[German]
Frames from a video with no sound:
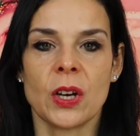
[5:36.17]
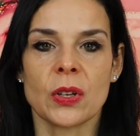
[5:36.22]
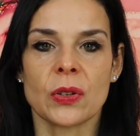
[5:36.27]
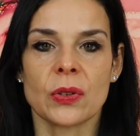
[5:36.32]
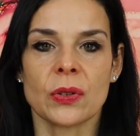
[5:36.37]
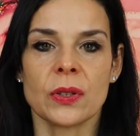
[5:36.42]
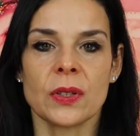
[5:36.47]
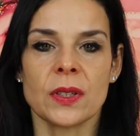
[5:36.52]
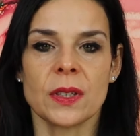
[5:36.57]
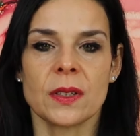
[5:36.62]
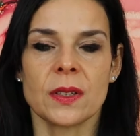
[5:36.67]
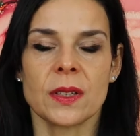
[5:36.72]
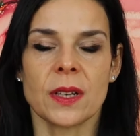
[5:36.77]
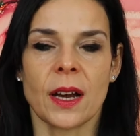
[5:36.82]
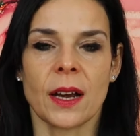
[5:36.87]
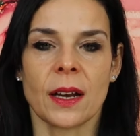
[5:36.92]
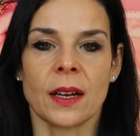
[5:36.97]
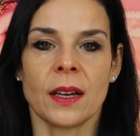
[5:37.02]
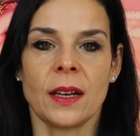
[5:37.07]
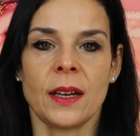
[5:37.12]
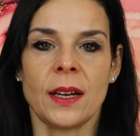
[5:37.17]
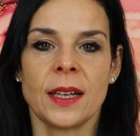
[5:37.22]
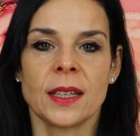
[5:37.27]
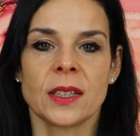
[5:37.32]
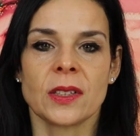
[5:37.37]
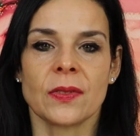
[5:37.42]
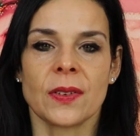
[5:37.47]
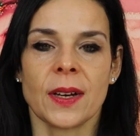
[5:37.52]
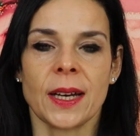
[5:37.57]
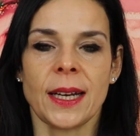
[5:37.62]
So ist es ein
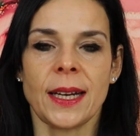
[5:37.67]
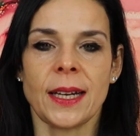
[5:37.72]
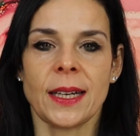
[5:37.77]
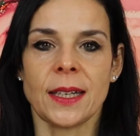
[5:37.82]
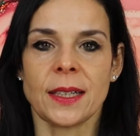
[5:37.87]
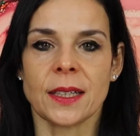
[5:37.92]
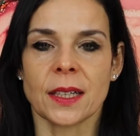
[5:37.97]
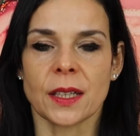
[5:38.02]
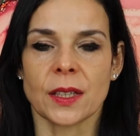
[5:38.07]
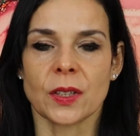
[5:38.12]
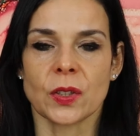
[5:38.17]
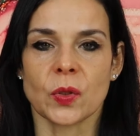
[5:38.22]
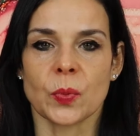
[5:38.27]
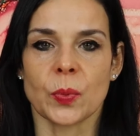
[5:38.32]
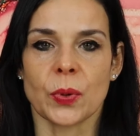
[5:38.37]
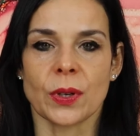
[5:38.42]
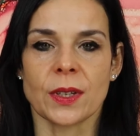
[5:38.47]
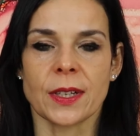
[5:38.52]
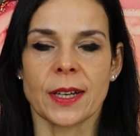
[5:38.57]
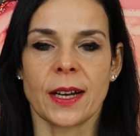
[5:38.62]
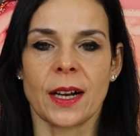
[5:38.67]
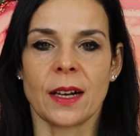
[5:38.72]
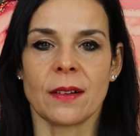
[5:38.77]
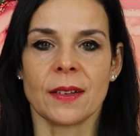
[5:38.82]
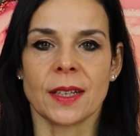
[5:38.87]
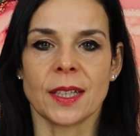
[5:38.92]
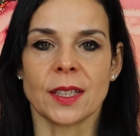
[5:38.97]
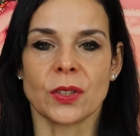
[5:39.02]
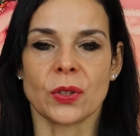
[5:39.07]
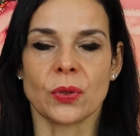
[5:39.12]
zweigliedriges Portal,
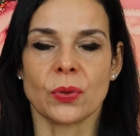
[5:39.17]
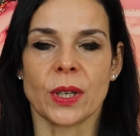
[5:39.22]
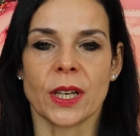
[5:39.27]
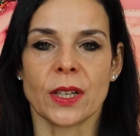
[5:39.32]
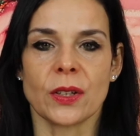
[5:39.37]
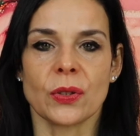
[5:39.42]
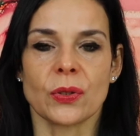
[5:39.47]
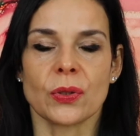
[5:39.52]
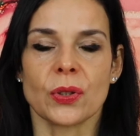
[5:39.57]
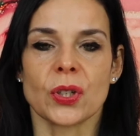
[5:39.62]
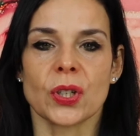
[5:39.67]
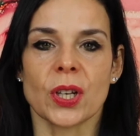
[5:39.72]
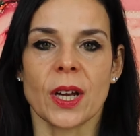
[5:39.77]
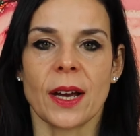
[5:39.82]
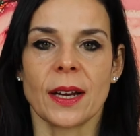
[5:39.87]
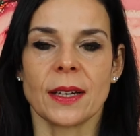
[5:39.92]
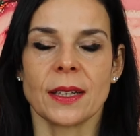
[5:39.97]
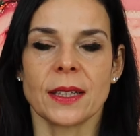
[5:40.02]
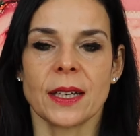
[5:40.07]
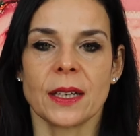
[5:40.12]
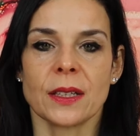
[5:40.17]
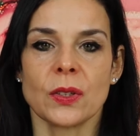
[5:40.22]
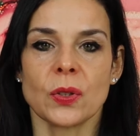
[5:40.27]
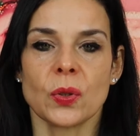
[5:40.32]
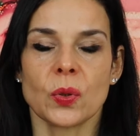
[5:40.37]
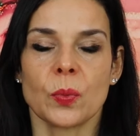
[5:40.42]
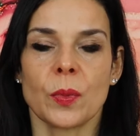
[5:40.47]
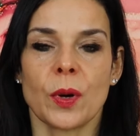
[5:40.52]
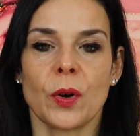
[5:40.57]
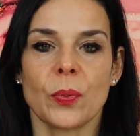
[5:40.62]
welches du jetzt durchschreiten
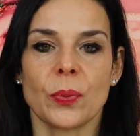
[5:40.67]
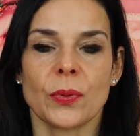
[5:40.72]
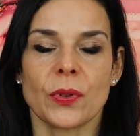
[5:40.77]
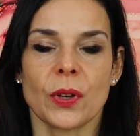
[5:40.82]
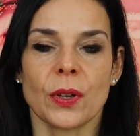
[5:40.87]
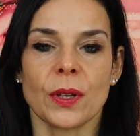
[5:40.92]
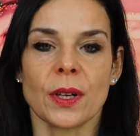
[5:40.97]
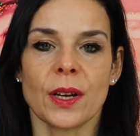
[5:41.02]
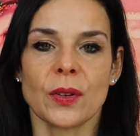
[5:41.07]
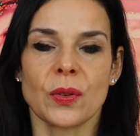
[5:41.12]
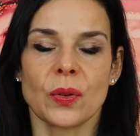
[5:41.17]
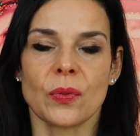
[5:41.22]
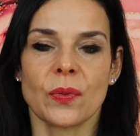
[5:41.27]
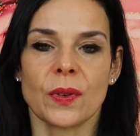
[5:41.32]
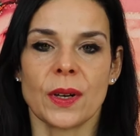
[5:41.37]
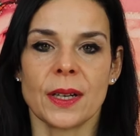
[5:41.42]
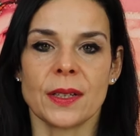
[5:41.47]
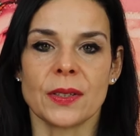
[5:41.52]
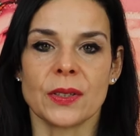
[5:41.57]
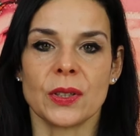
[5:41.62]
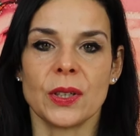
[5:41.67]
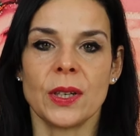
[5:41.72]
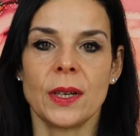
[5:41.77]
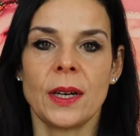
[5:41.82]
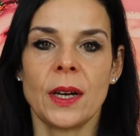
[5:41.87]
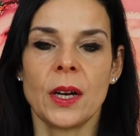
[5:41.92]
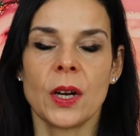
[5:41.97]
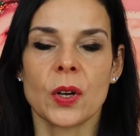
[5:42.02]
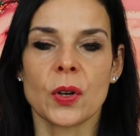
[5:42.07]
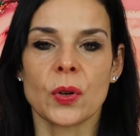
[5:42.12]
kannst, um auf besondere Art und Weise
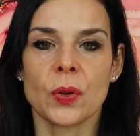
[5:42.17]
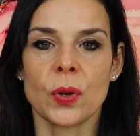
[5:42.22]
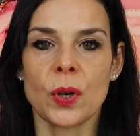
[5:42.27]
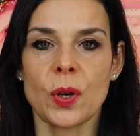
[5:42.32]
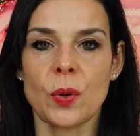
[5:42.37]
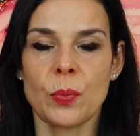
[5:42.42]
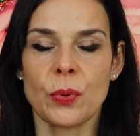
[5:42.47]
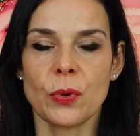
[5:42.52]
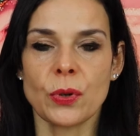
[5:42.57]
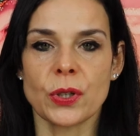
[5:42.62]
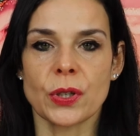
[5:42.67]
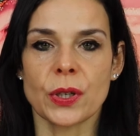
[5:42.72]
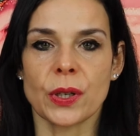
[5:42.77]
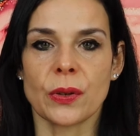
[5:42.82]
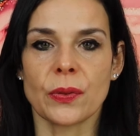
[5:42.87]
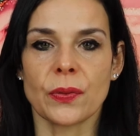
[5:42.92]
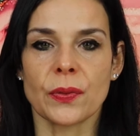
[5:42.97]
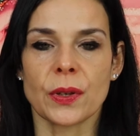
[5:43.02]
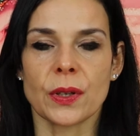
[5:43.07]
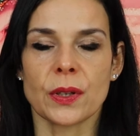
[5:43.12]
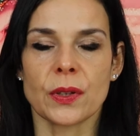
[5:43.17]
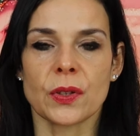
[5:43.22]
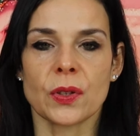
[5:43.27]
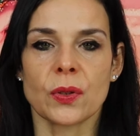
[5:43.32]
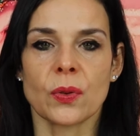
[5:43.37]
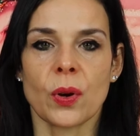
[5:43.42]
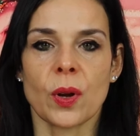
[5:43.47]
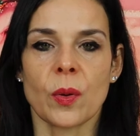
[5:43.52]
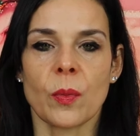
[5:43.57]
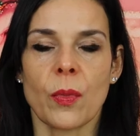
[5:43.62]
neue Botschaften des
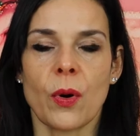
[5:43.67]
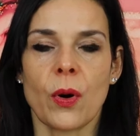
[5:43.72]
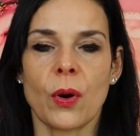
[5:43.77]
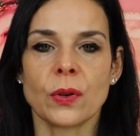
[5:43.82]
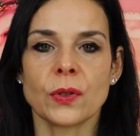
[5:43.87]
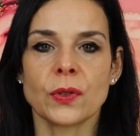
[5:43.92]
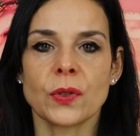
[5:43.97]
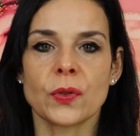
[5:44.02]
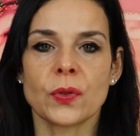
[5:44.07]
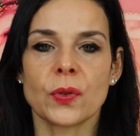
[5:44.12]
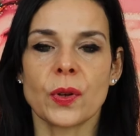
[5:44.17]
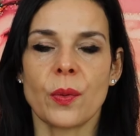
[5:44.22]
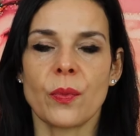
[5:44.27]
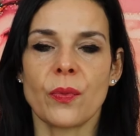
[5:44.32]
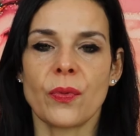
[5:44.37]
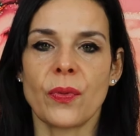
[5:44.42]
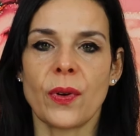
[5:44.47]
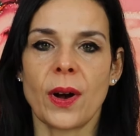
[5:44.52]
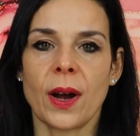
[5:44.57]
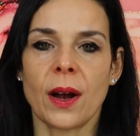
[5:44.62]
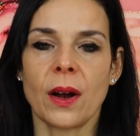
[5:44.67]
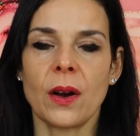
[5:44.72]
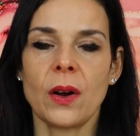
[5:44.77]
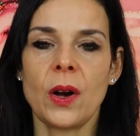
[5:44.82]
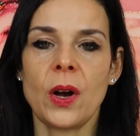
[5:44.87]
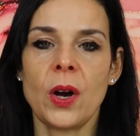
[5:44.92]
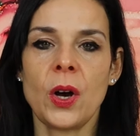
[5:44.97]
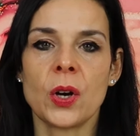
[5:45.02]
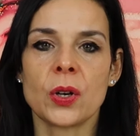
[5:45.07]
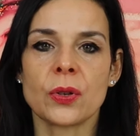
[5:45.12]
neuen Morgens zu empfangen
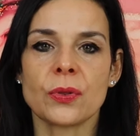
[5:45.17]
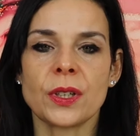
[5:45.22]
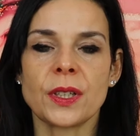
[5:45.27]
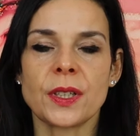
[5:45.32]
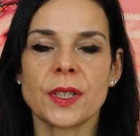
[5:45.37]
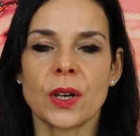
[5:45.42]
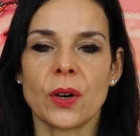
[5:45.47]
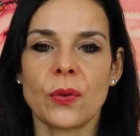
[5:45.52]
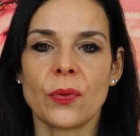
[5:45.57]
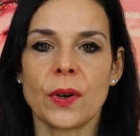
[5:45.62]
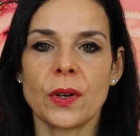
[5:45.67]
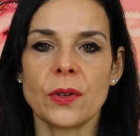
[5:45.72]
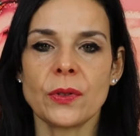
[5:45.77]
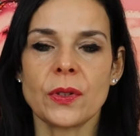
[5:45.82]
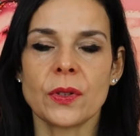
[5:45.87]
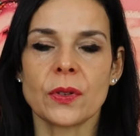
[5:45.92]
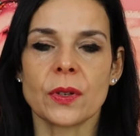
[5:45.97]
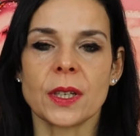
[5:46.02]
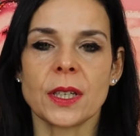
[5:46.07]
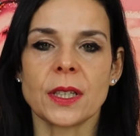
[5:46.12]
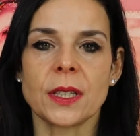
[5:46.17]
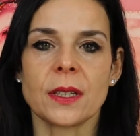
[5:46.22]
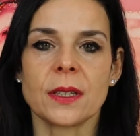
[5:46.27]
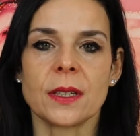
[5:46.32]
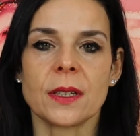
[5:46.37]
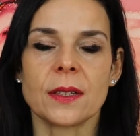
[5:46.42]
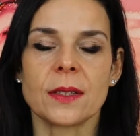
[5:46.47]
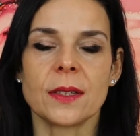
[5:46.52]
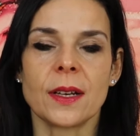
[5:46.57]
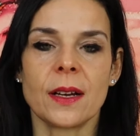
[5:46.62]
und dich darauf auszurichten,
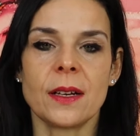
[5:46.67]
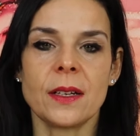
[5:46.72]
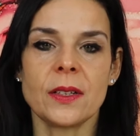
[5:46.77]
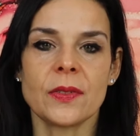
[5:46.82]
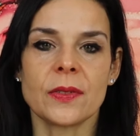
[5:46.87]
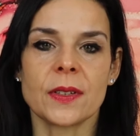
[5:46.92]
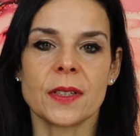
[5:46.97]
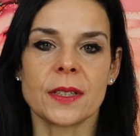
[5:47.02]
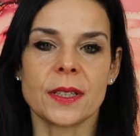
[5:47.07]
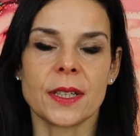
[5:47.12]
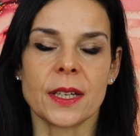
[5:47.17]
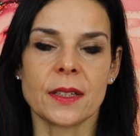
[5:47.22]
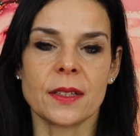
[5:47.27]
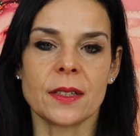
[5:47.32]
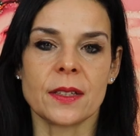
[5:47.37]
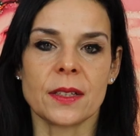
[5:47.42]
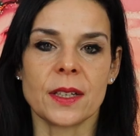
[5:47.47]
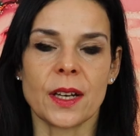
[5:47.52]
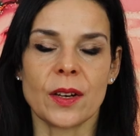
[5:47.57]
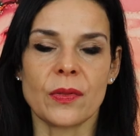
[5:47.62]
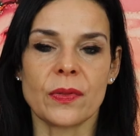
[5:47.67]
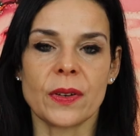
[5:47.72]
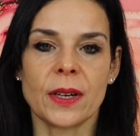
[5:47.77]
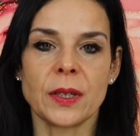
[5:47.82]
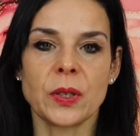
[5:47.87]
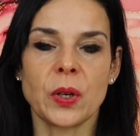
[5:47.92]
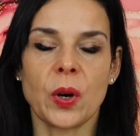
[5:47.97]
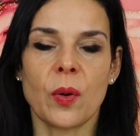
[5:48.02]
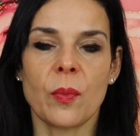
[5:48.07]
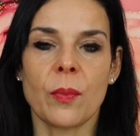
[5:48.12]
dass alles, was jetzt in dein
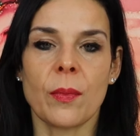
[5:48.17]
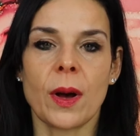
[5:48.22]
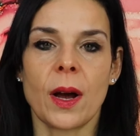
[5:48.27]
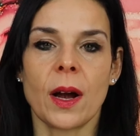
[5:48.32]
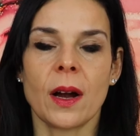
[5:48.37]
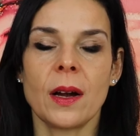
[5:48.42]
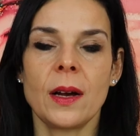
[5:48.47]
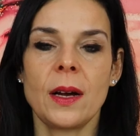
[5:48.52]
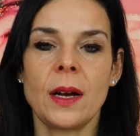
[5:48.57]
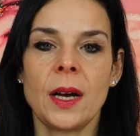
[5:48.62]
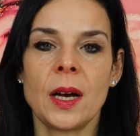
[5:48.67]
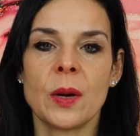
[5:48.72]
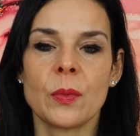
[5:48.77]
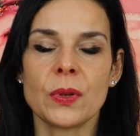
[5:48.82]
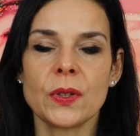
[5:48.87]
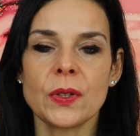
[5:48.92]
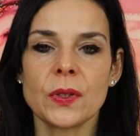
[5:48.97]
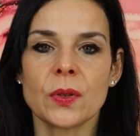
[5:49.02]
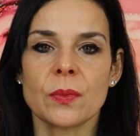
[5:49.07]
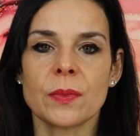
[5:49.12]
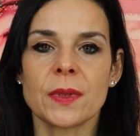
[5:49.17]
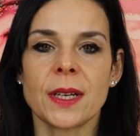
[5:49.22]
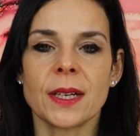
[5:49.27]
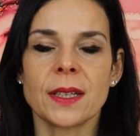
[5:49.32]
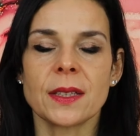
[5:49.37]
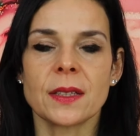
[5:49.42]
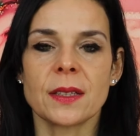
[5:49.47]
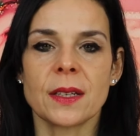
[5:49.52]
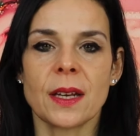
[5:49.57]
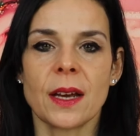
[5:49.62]
Feld kommen mag, bis zum
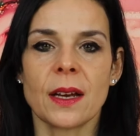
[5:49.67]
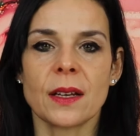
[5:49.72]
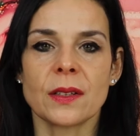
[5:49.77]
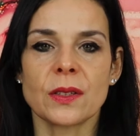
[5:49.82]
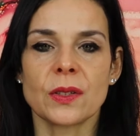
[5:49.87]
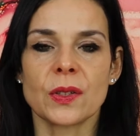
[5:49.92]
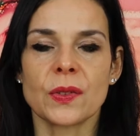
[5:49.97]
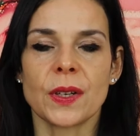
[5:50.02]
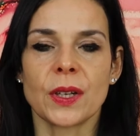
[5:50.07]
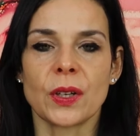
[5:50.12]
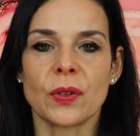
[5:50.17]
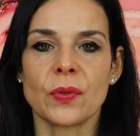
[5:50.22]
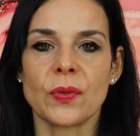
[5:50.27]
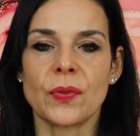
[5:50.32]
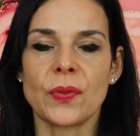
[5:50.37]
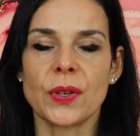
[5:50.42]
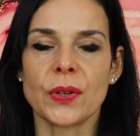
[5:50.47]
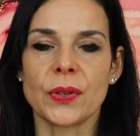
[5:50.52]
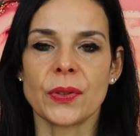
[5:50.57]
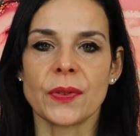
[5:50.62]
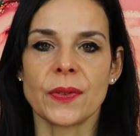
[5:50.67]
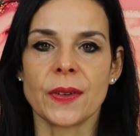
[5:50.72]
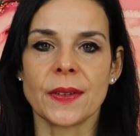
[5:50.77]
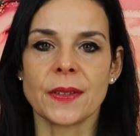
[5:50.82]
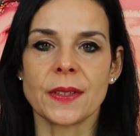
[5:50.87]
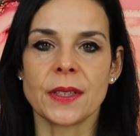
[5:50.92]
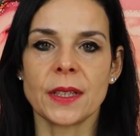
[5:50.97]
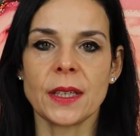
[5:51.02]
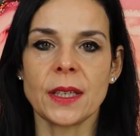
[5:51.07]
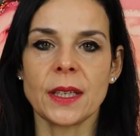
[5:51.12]

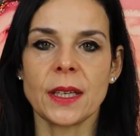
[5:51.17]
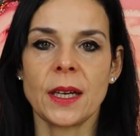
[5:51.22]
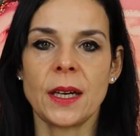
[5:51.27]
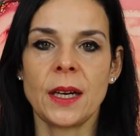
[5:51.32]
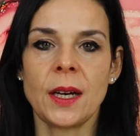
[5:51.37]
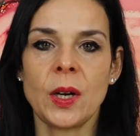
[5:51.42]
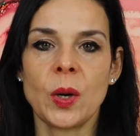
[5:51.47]
6.01.2024